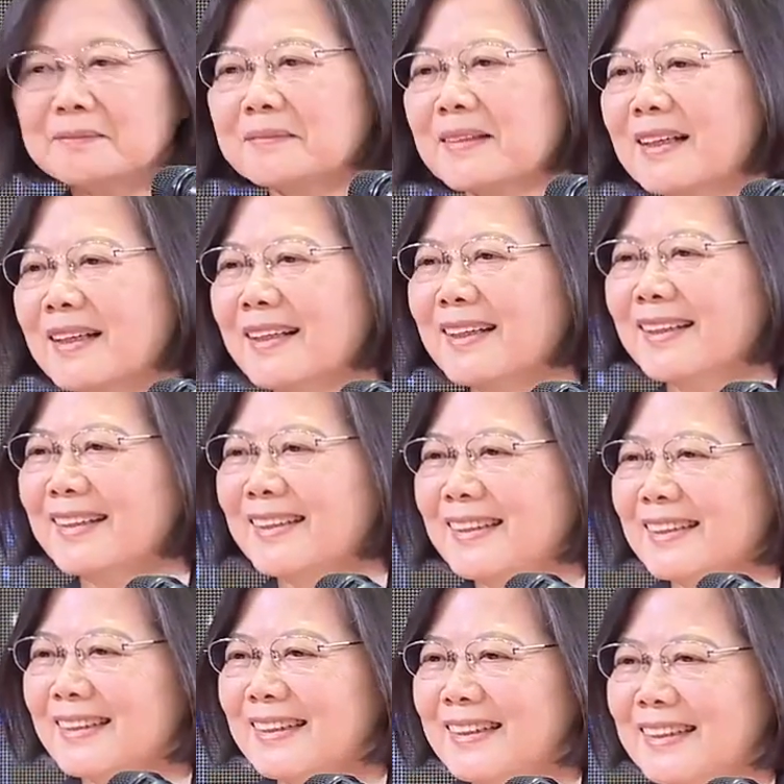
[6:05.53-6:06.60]
看，谢谢。
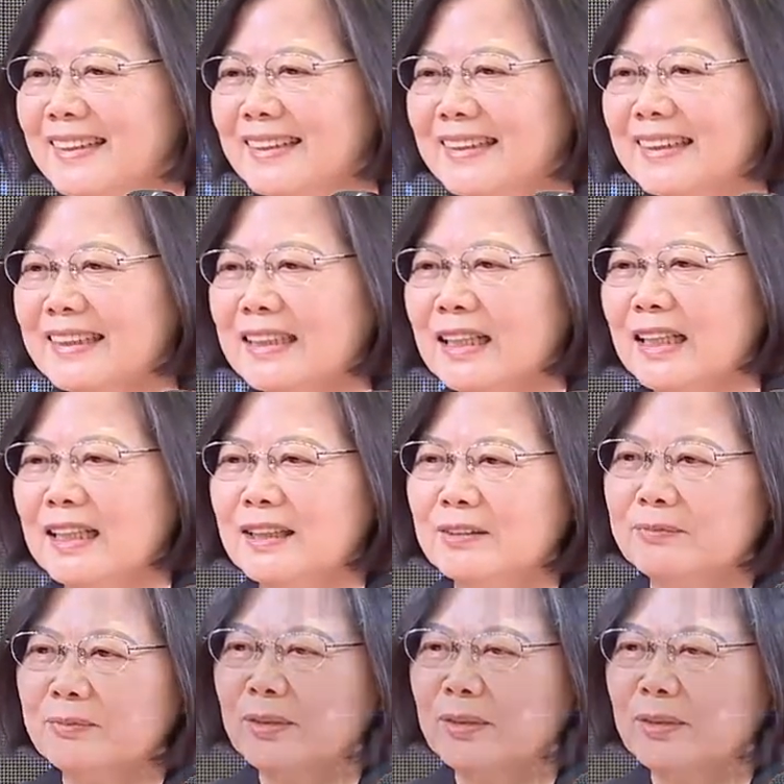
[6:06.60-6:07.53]
嗯，